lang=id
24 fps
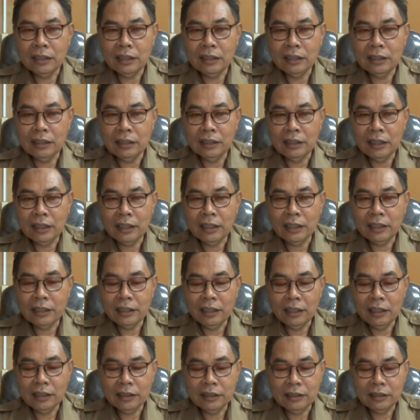eh, ada
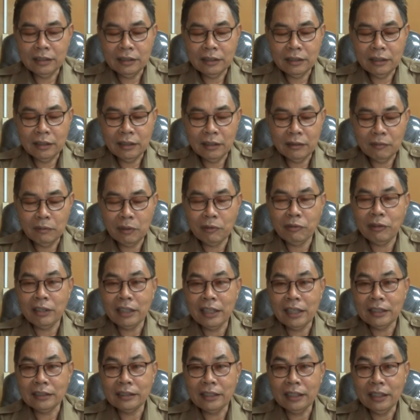yang
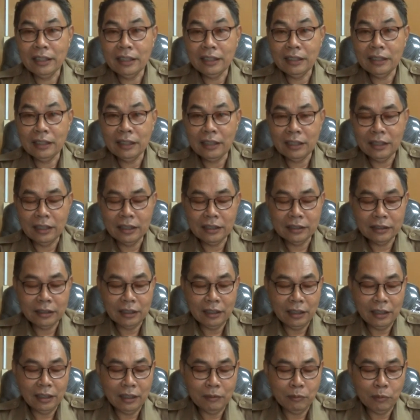bervariasi ya ada
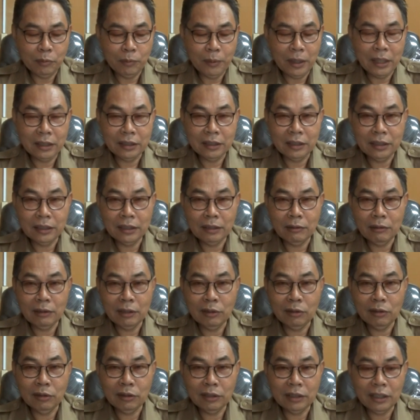SK bupati
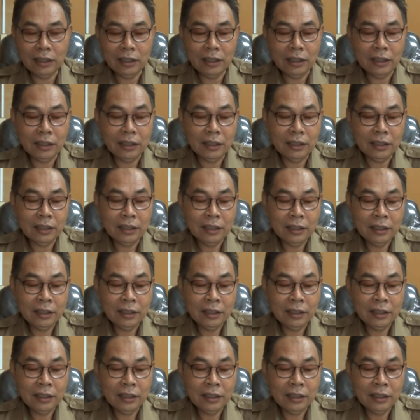wali kota